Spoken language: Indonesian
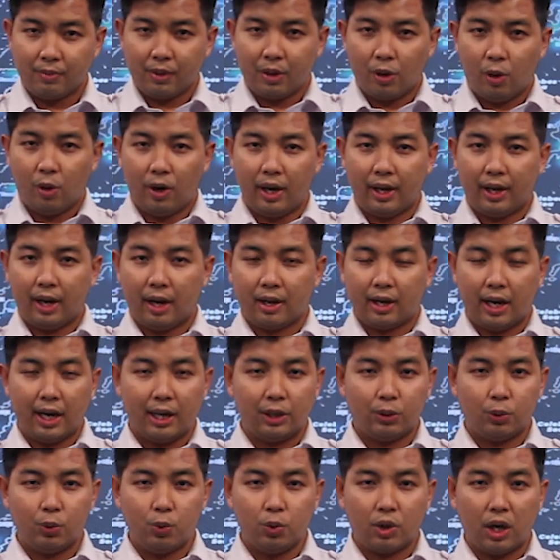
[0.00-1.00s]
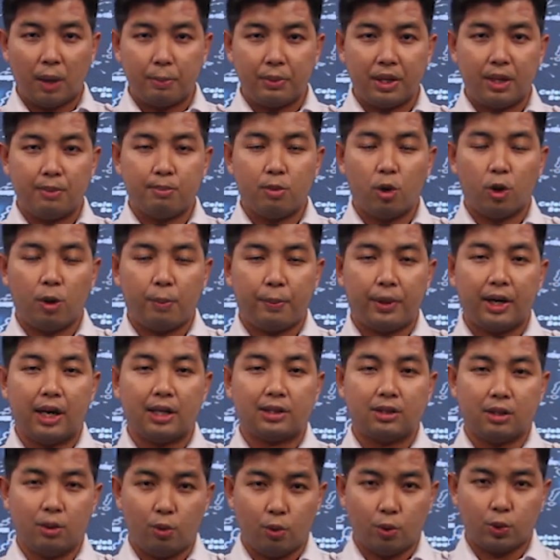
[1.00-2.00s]
Oleh karena itu, kami himbau kepada
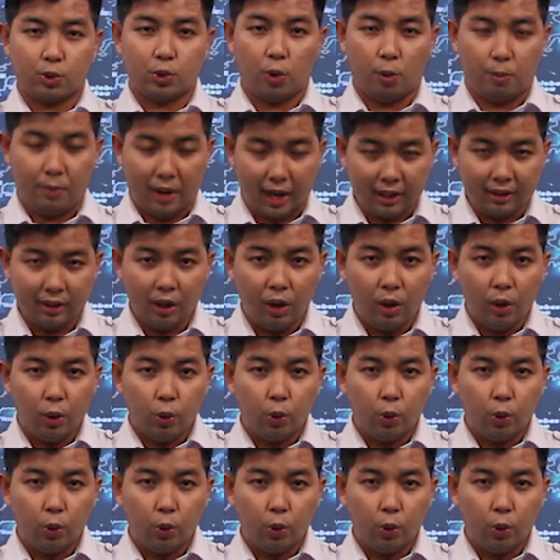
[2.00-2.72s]
seluruh sobat